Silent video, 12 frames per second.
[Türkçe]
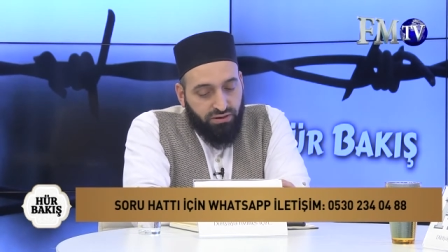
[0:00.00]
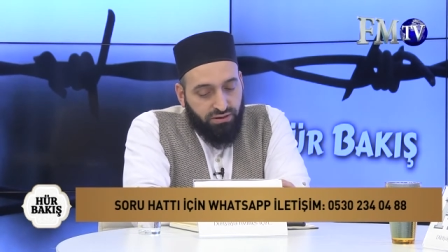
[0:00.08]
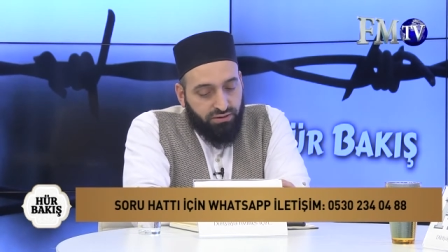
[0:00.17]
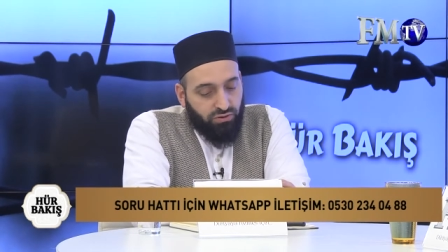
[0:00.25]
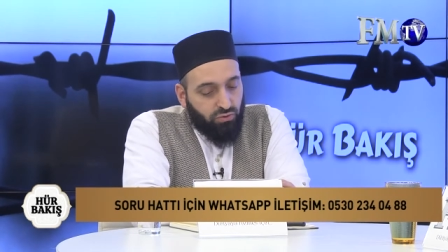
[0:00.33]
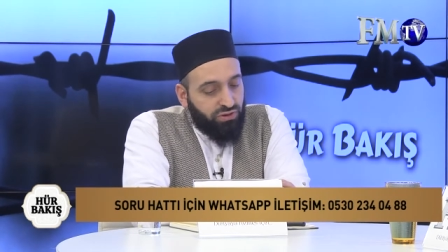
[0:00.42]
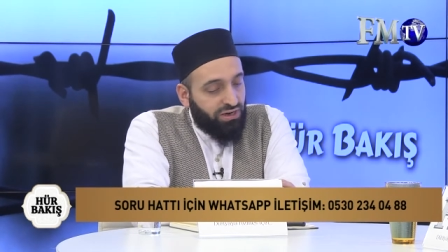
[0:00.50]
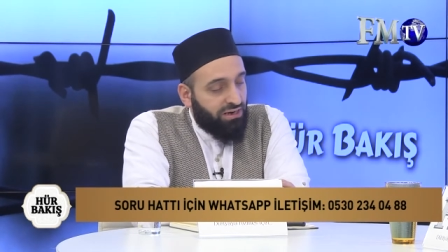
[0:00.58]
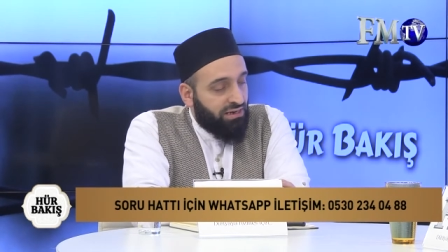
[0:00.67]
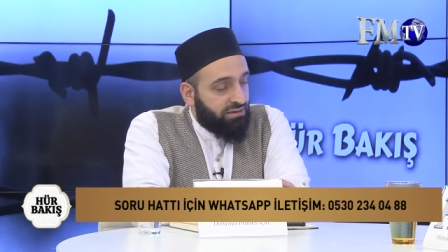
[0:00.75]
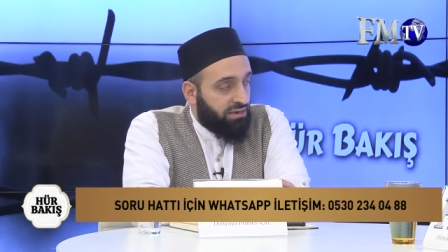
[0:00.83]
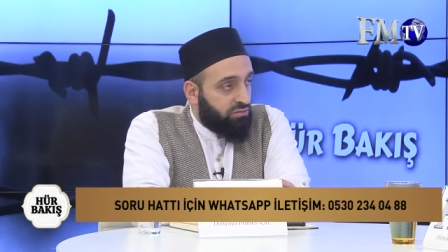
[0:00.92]
e,
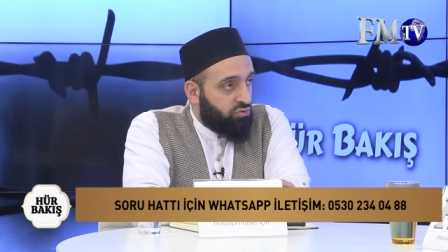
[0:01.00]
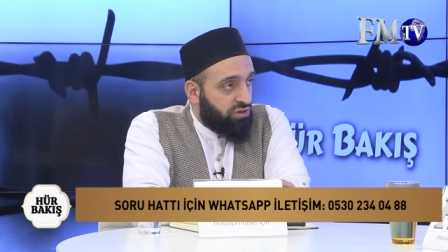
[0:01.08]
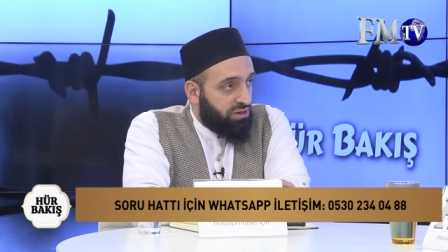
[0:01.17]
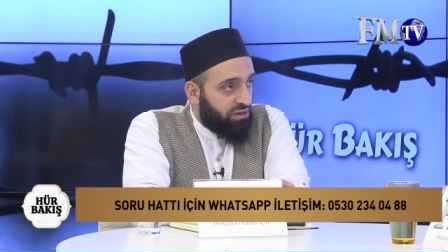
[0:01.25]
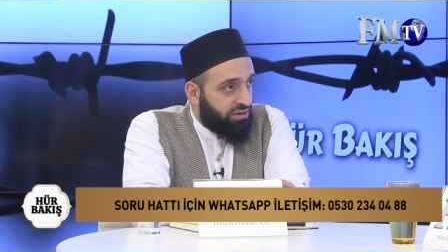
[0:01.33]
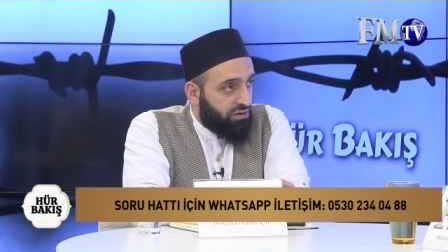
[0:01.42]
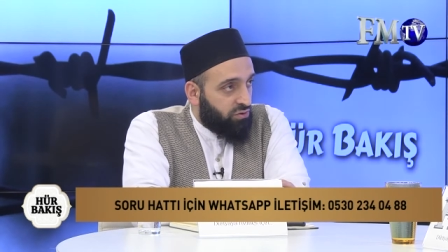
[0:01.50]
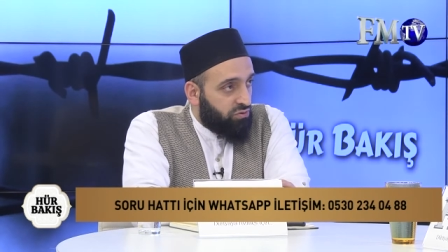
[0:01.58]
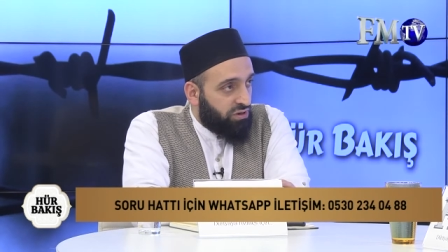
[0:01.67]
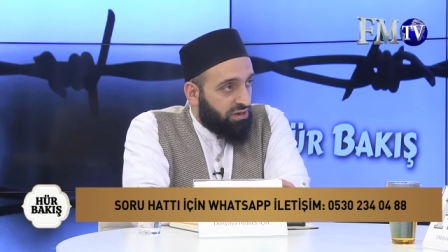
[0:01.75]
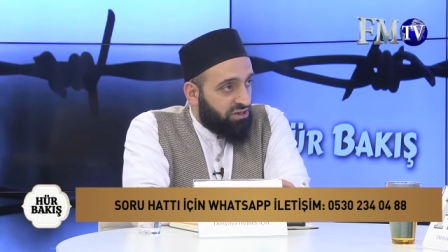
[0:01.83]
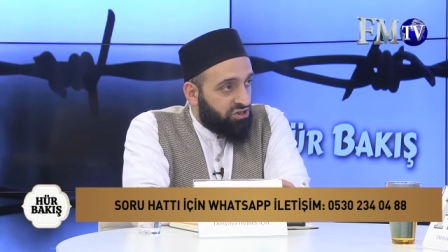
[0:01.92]
gönderilen, kendi üzerlerine
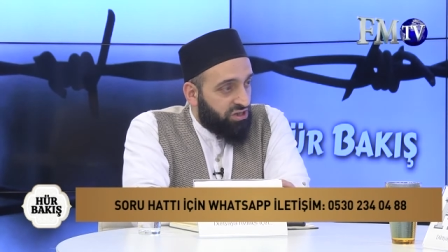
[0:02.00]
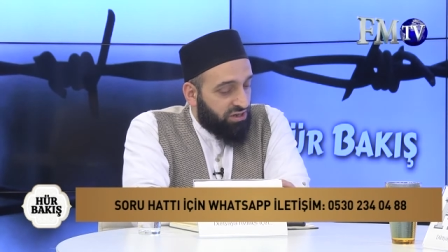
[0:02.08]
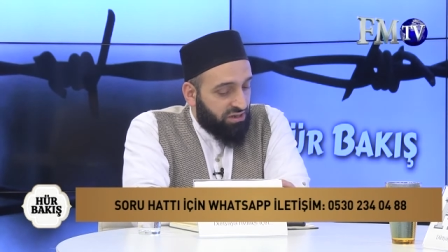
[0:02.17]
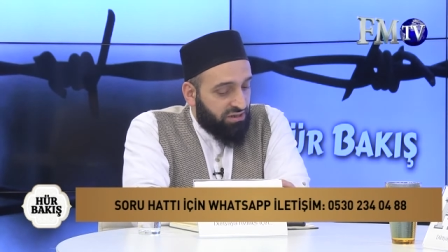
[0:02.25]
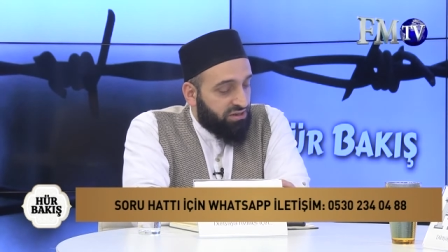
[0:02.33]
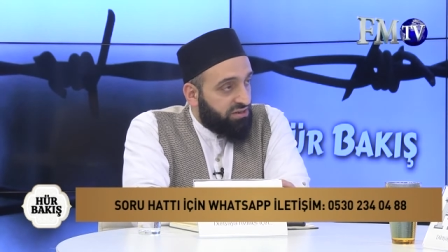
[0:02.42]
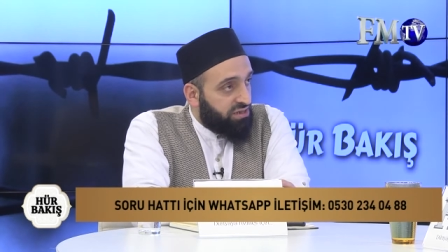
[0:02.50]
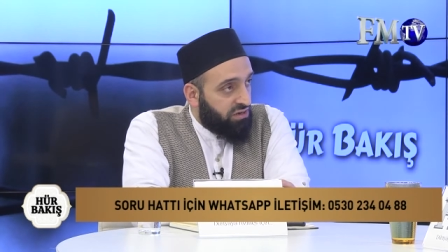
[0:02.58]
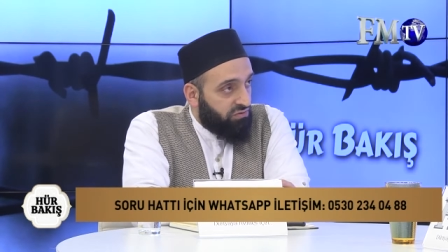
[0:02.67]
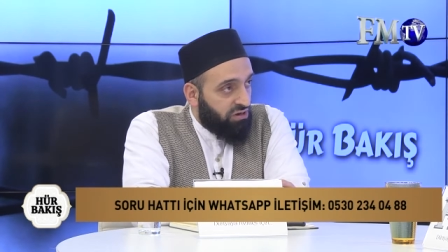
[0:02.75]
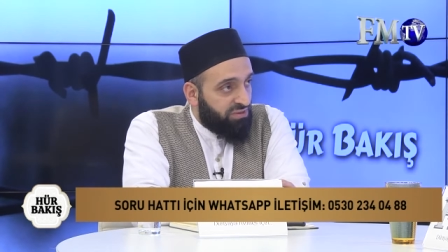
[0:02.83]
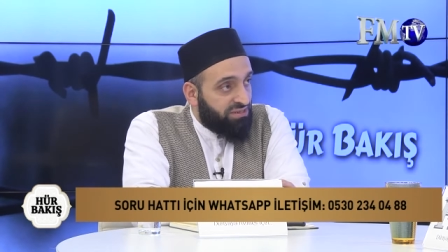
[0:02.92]
gönderilen şeriatların
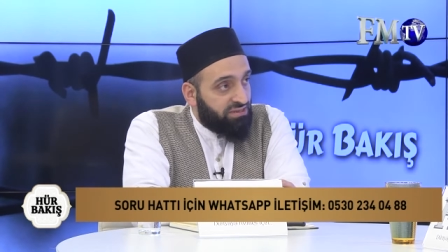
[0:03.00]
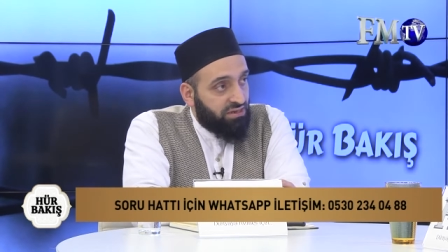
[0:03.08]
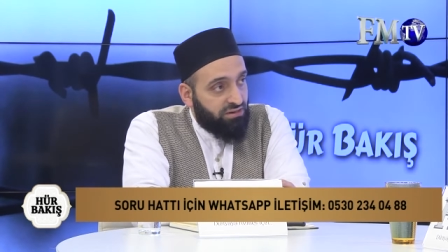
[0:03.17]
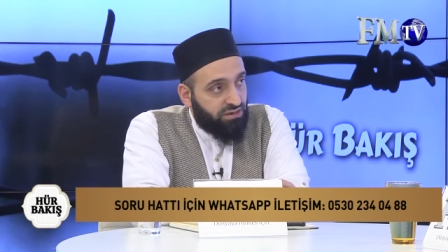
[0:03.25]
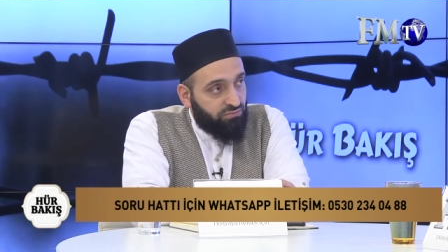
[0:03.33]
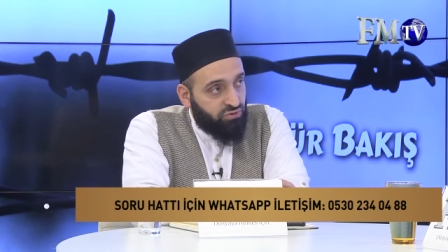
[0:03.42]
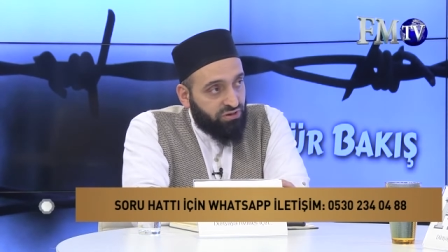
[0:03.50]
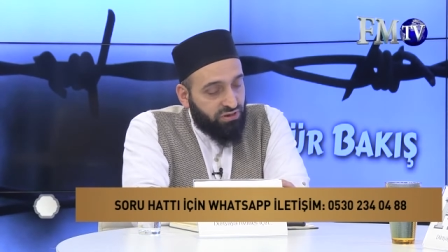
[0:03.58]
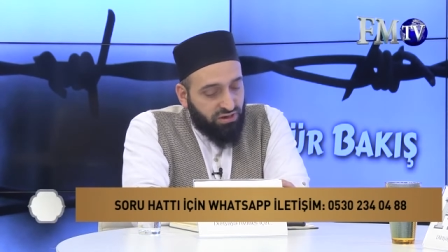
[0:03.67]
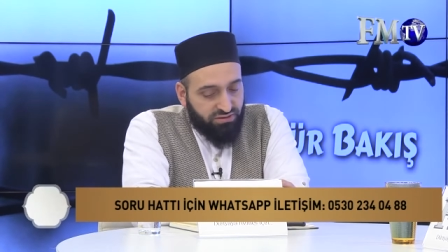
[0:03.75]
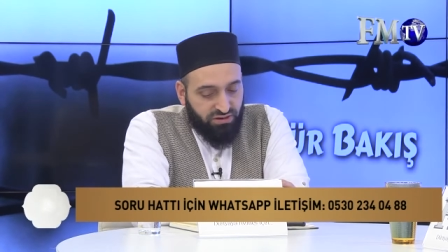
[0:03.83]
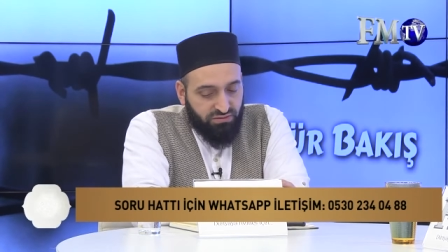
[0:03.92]
devamı, insanlara bunların
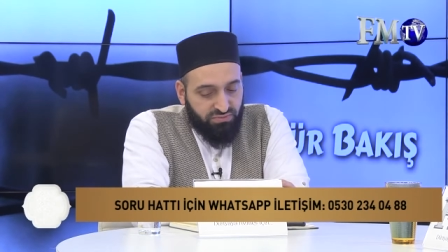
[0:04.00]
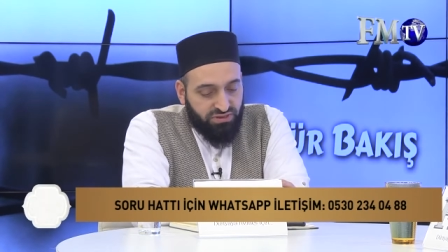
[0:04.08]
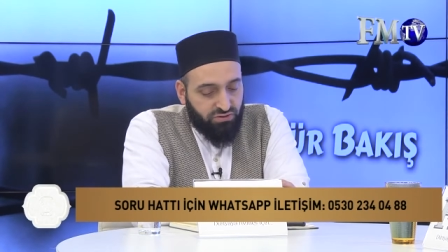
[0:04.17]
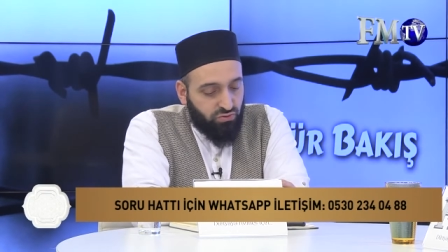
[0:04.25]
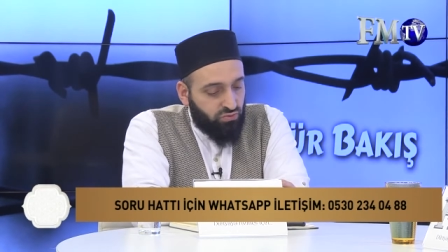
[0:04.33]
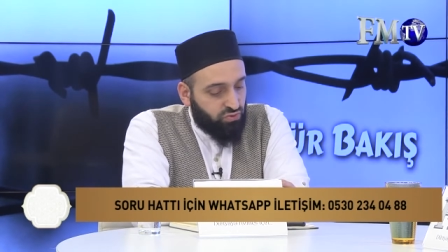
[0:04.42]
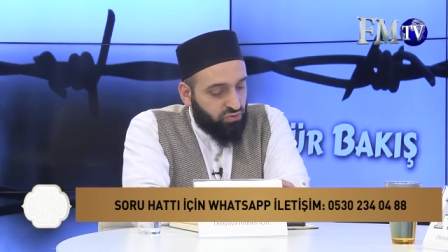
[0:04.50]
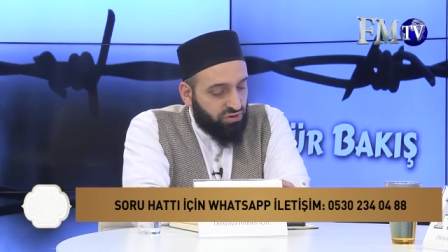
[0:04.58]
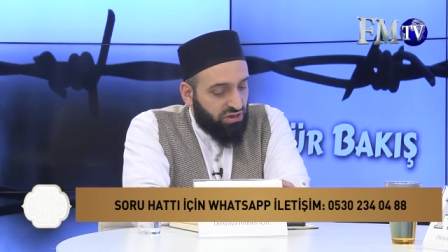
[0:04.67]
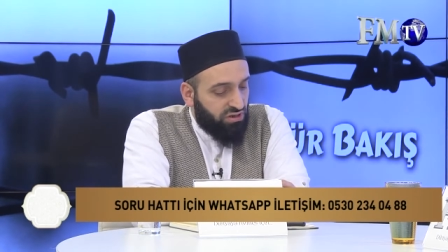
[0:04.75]
aktarılması konusunda